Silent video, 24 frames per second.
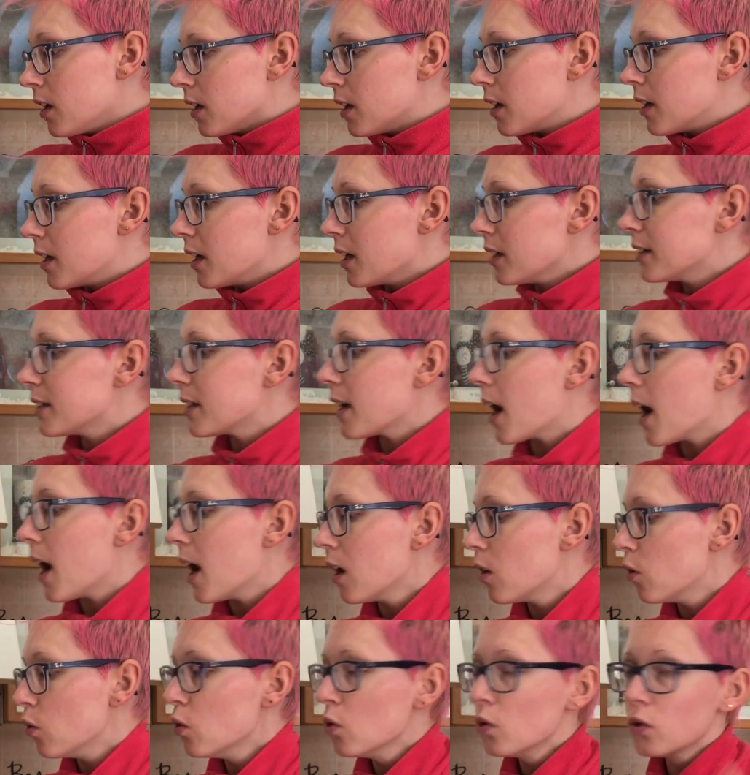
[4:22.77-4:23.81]
in
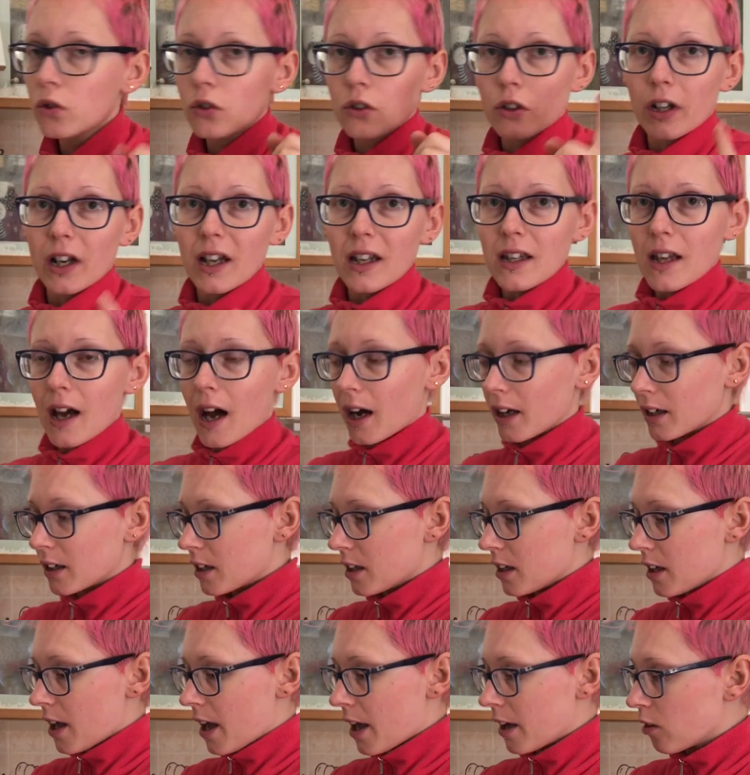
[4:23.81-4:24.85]
realtà un
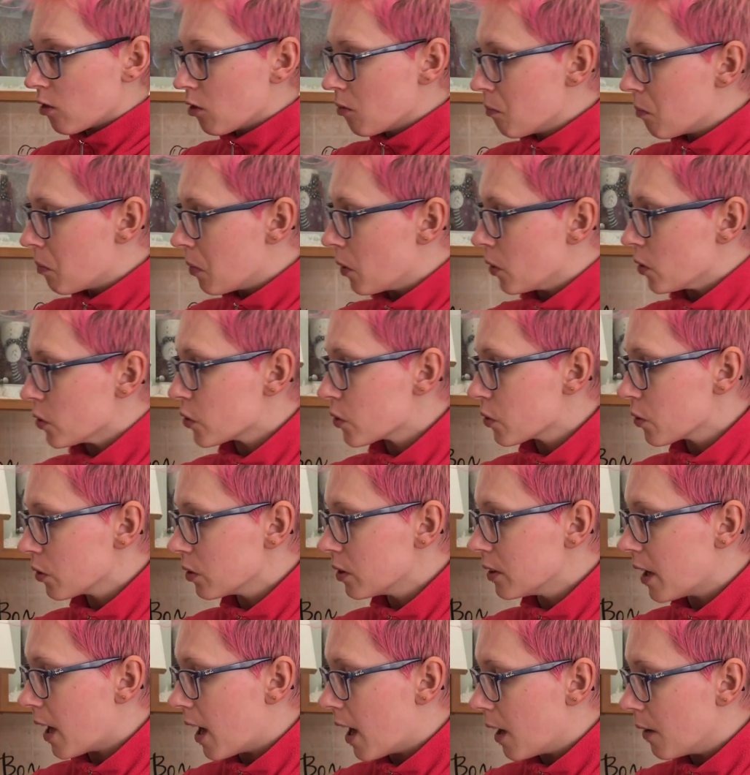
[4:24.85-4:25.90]
dorayaki è composto
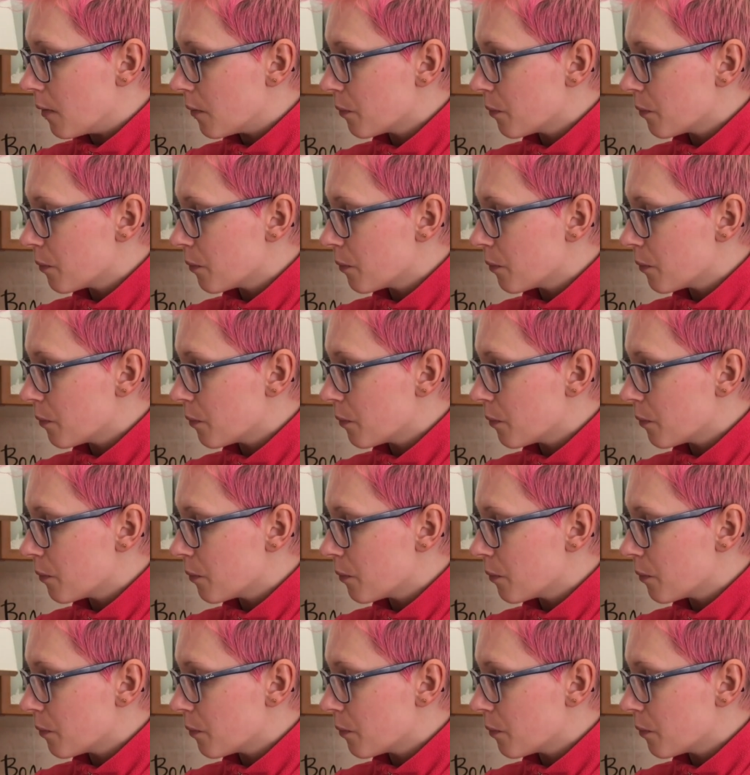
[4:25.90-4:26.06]
da